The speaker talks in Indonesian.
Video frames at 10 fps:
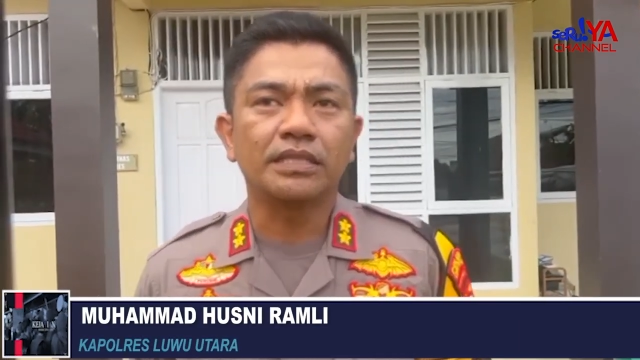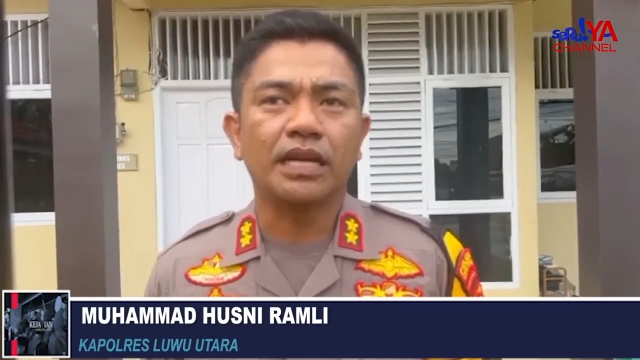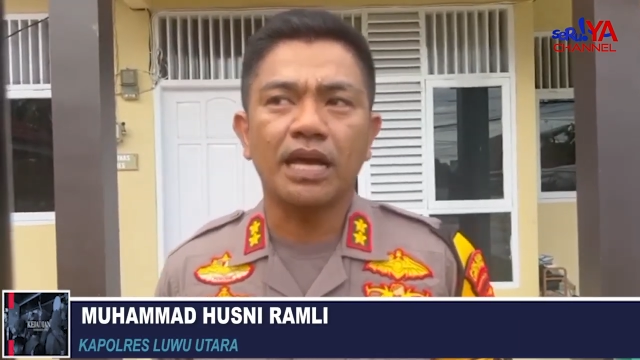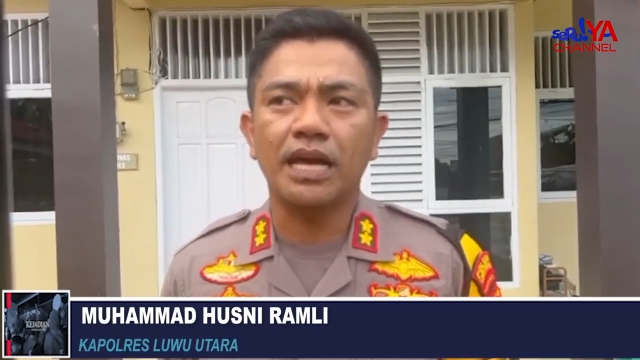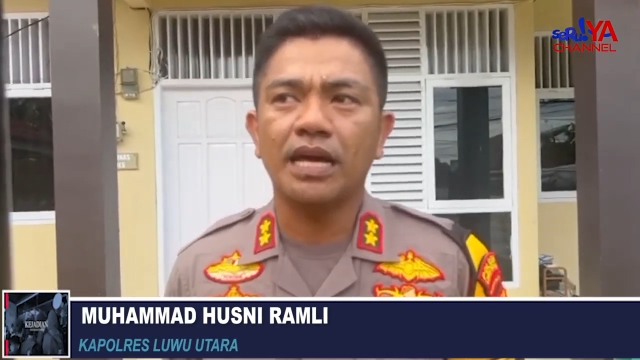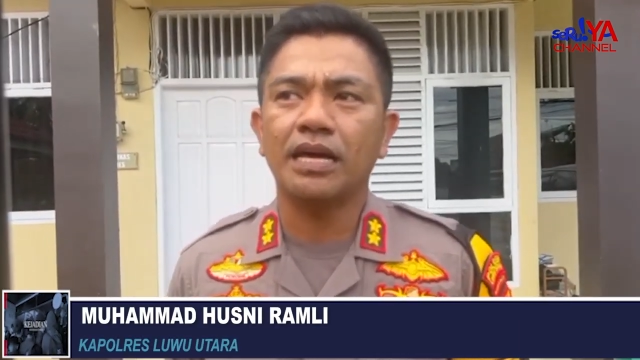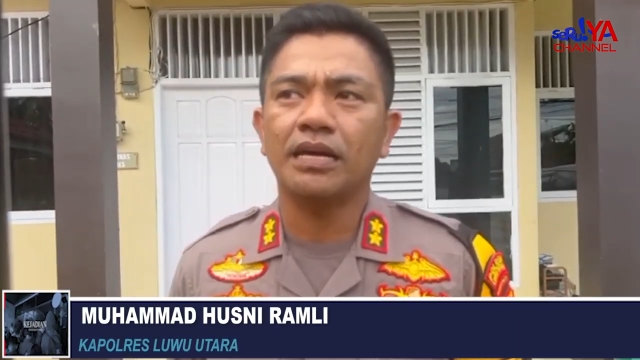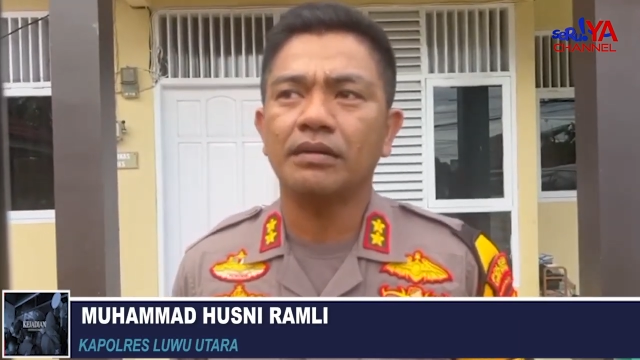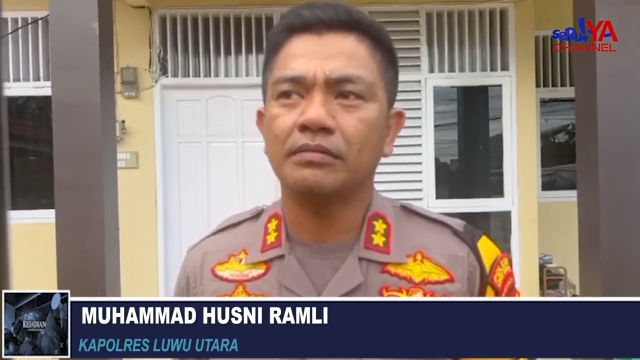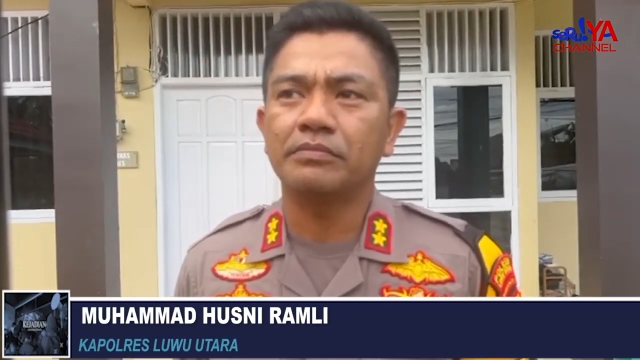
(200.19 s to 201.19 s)
telah
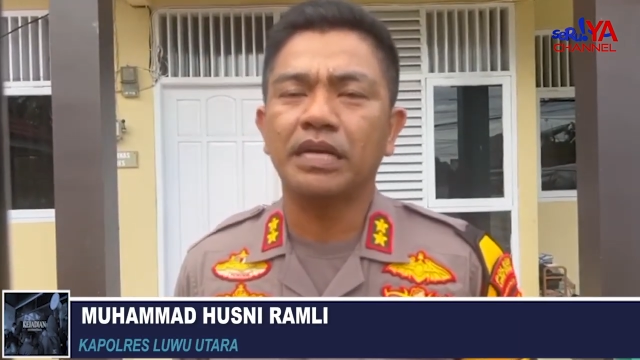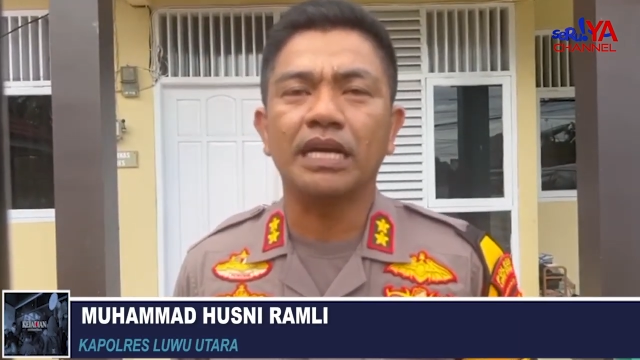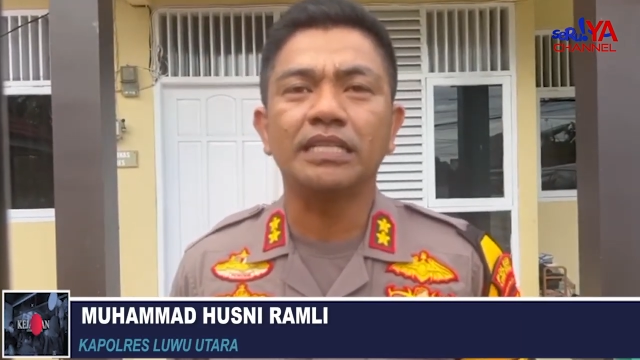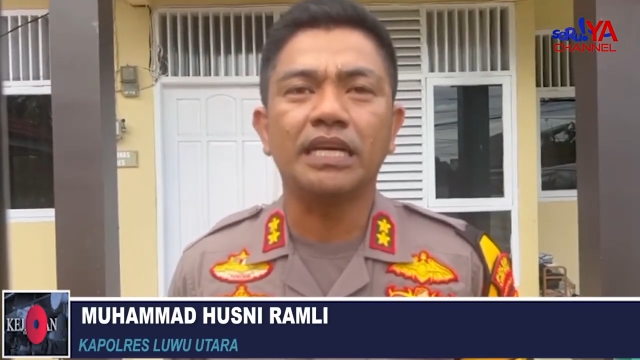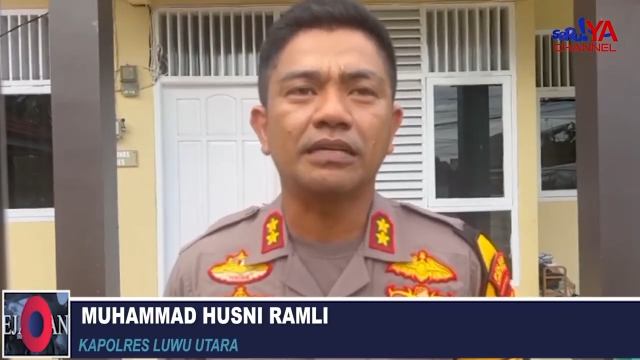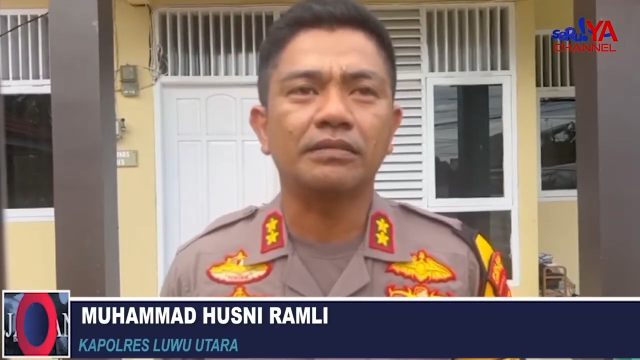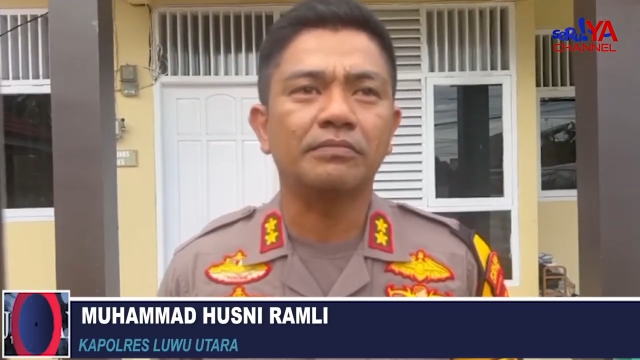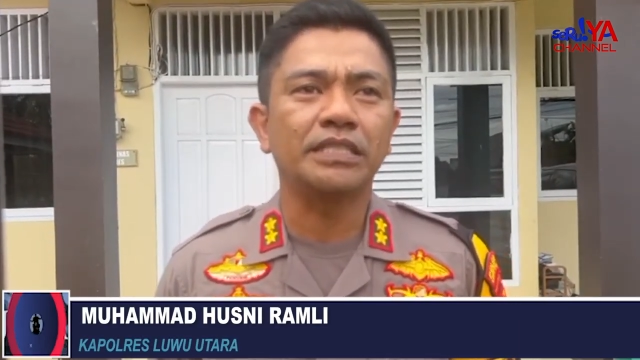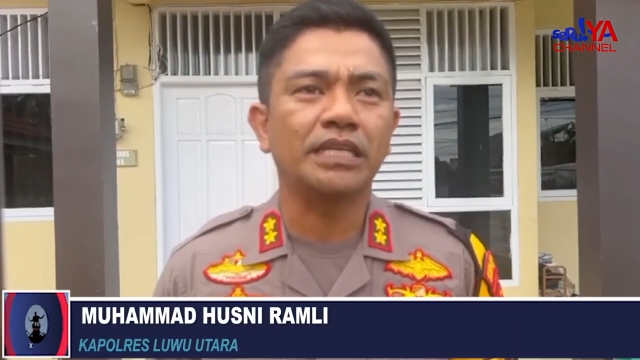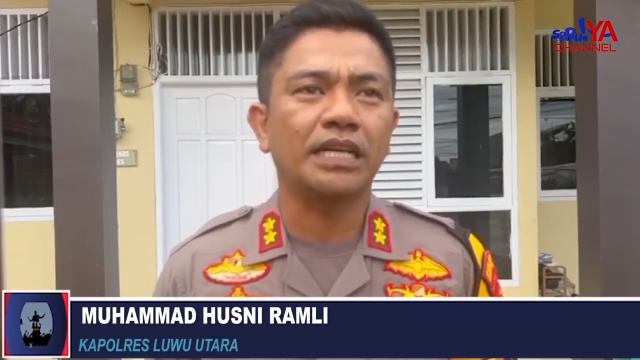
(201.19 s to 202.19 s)
mengajak
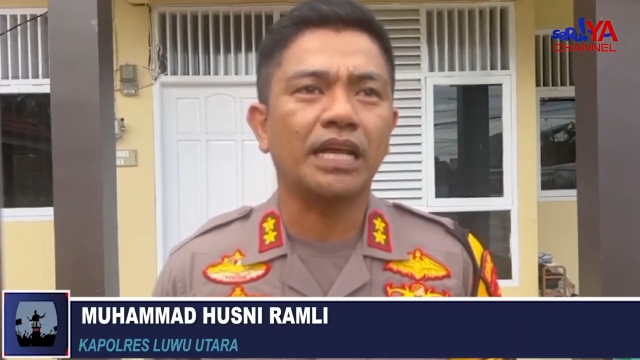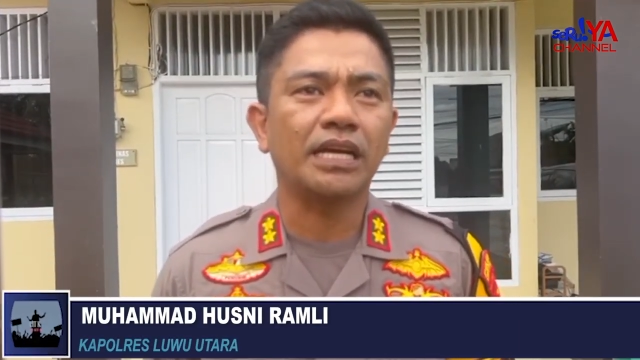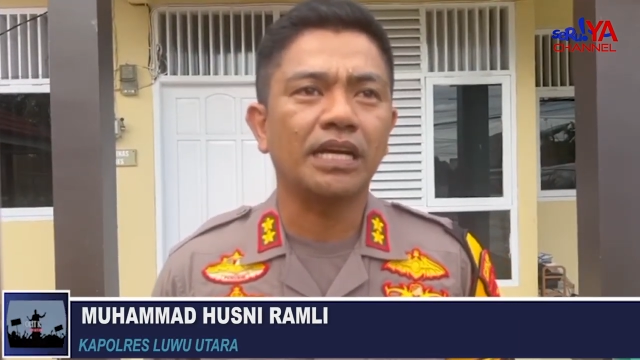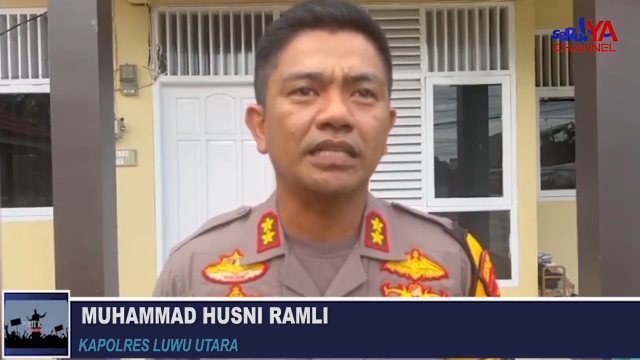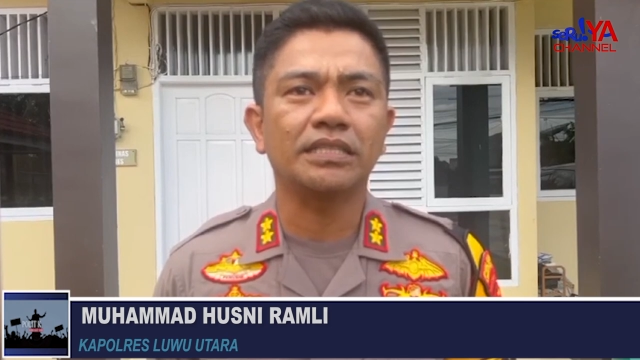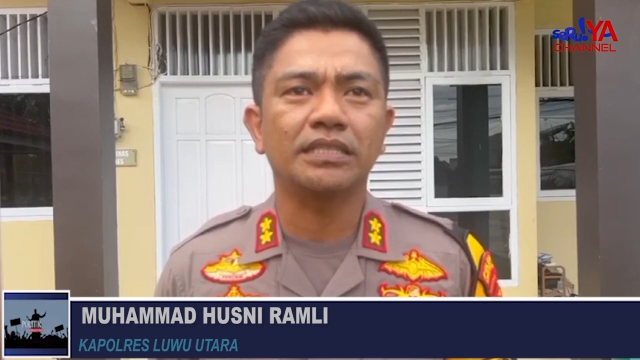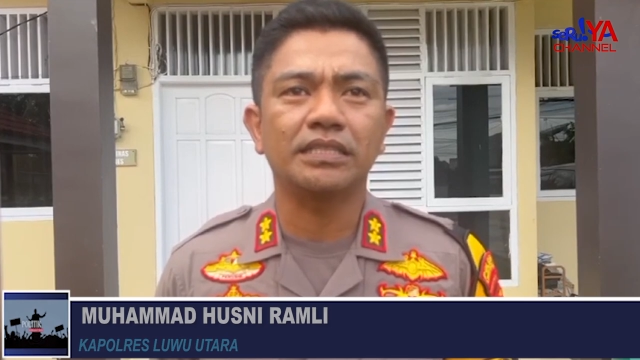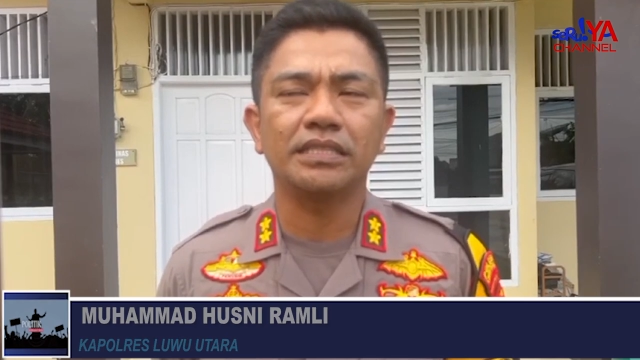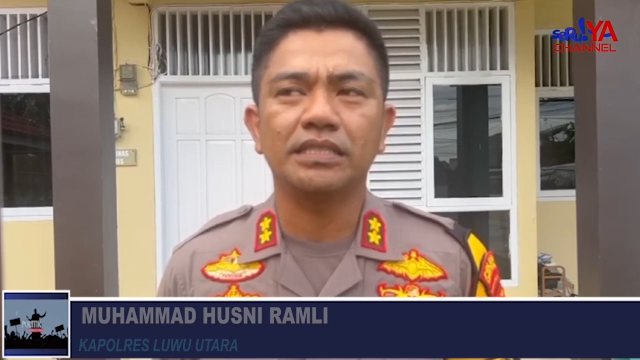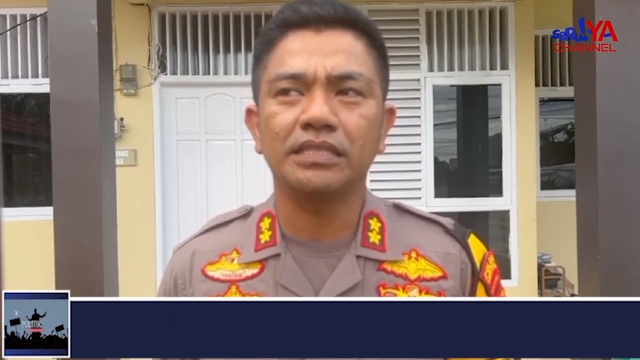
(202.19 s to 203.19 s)
masyarakat
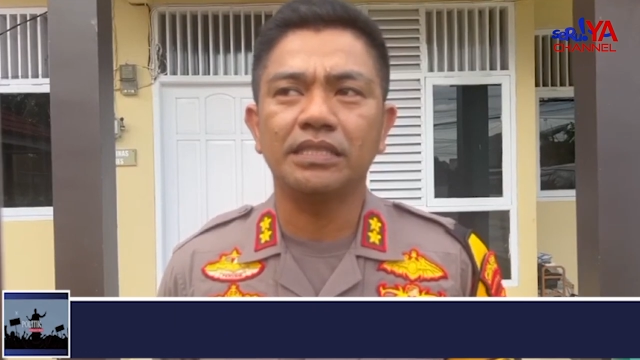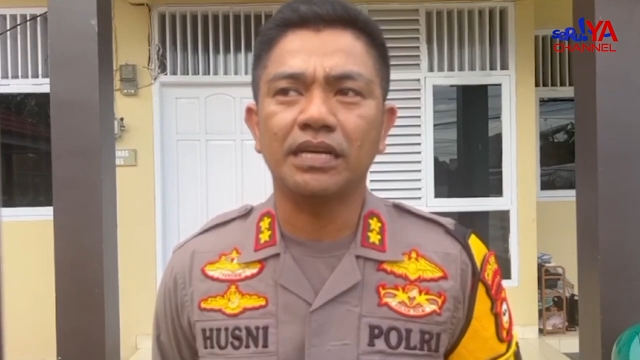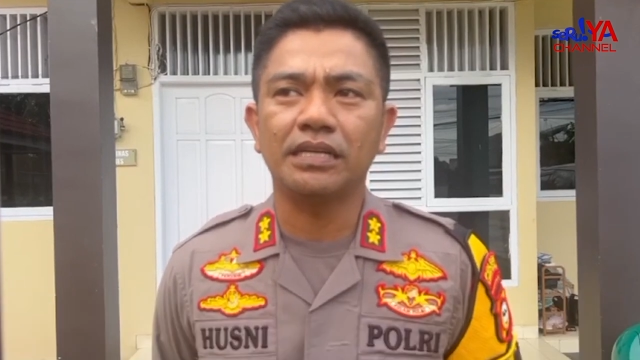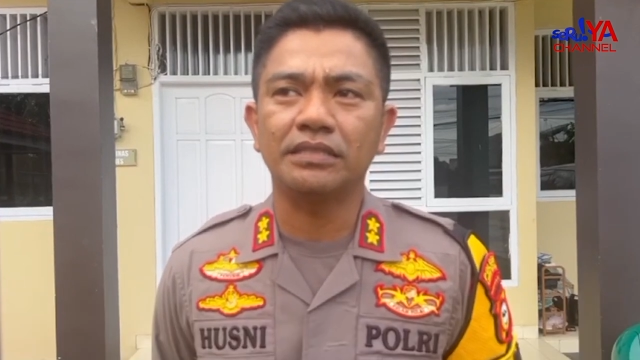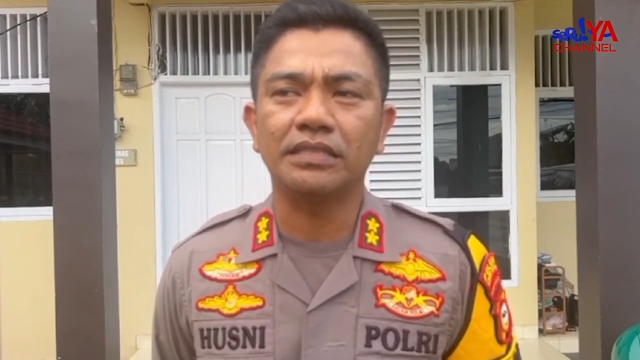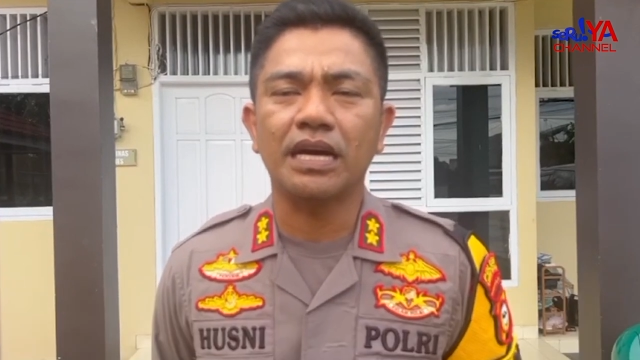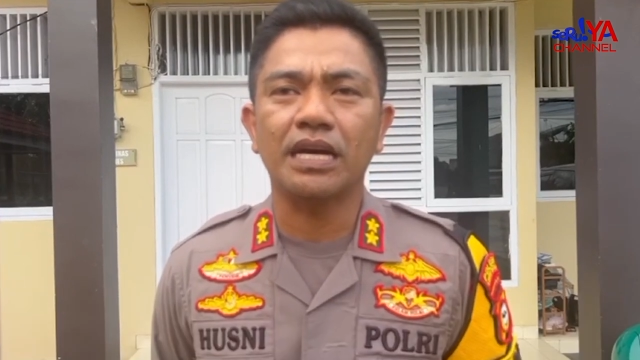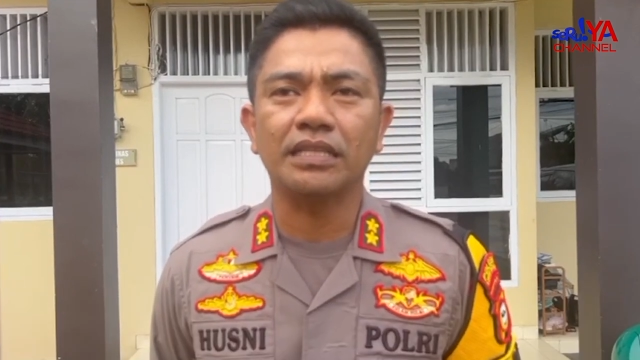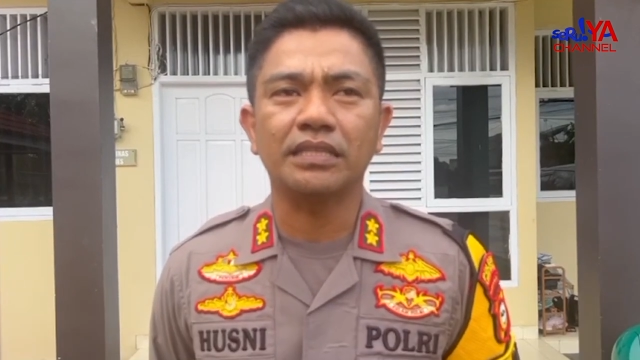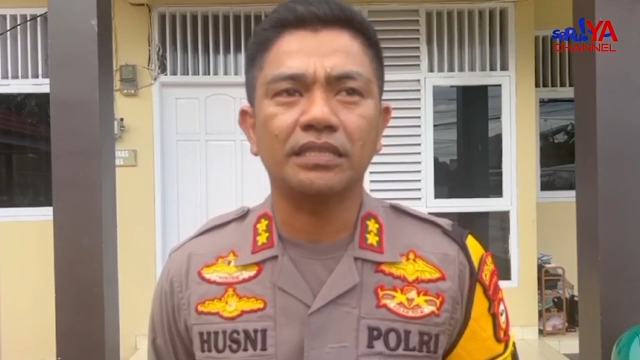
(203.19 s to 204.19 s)
yang
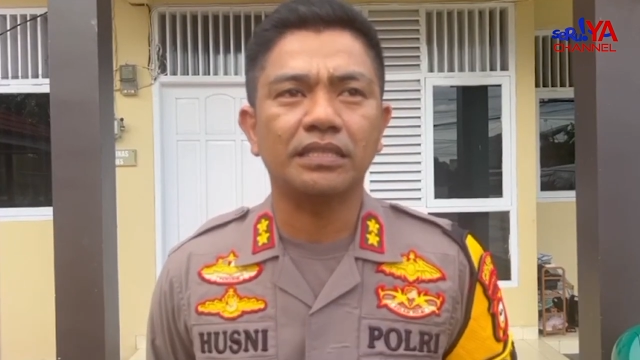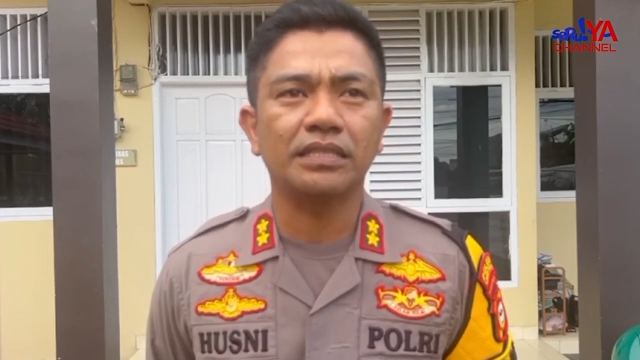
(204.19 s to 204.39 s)
saat